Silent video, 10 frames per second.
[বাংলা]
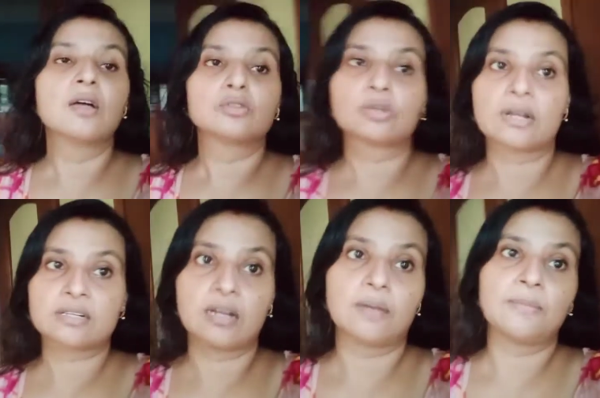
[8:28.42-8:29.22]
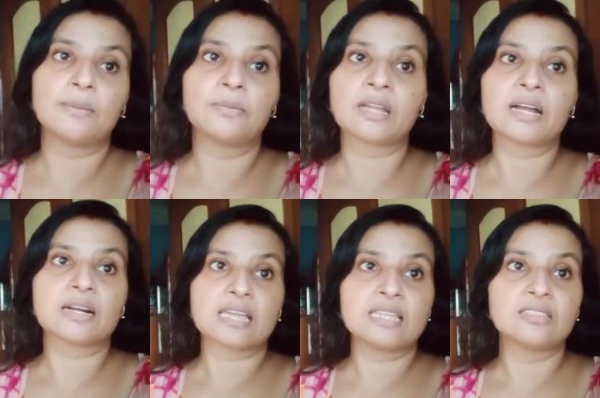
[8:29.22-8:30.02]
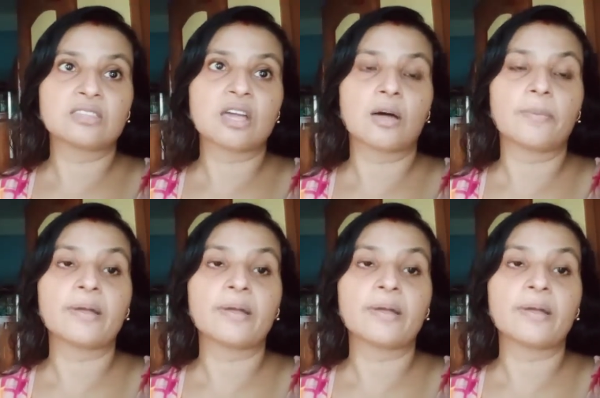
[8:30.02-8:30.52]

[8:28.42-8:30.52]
তো একটা মেমোরি কার্ড কিনতে হবে